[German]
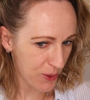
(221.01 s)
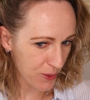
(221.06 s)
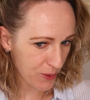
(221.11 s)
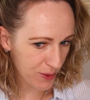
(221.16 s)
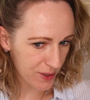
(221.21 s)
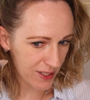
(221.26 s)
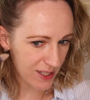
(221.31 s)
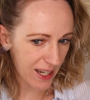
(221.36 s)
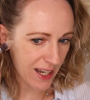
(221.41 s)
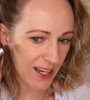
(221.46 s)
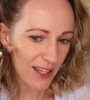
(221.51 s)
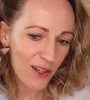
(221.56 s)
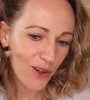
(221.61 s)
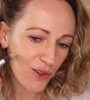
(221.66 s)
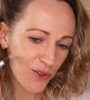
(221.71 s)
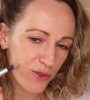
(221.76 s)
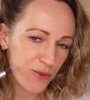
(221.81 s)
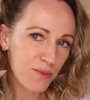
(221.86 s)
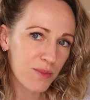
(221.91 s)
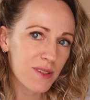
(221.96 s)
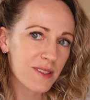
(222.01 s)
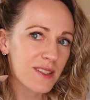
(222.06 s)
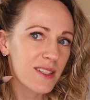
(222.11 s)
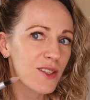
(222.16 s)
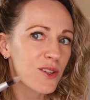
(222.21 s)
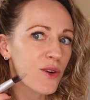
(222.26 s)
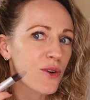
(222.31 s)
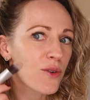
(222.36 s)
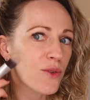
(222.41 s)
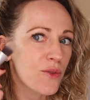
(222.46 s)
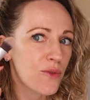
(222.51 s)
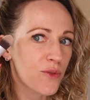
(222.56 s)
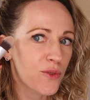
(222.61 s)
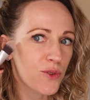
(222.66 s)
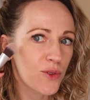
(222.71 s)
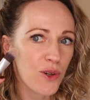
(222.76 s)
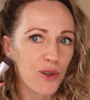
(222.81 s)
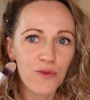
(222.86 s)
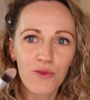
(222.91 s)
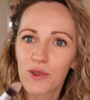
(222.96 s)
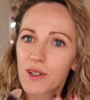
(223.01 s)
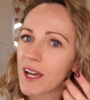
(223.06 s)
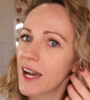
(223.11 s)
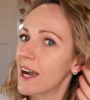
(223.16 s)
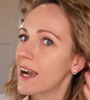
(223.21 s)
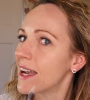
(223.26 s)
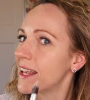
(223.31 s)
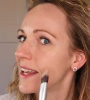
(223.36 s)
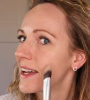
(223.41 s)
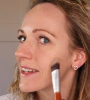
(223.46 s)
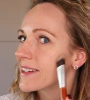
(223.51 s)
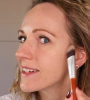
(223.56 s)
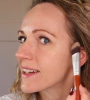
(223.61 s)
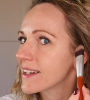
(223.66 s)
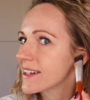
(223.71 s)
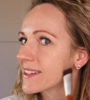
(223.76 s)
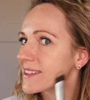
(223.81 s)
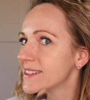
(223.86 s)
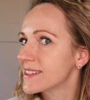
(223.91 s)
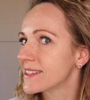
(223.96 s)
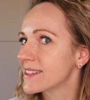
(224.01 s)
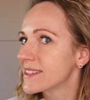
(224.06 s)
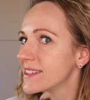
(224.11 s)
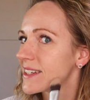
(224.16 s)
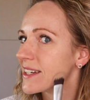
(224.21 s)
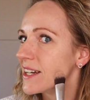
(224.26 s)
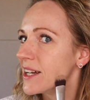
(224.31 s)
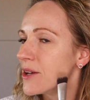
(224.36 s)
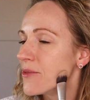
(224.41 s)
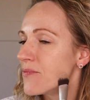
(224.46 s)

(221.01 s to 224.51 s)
Und gerade auch so ein bisschen noch dort, wo der Highlighter jetzt sitzt,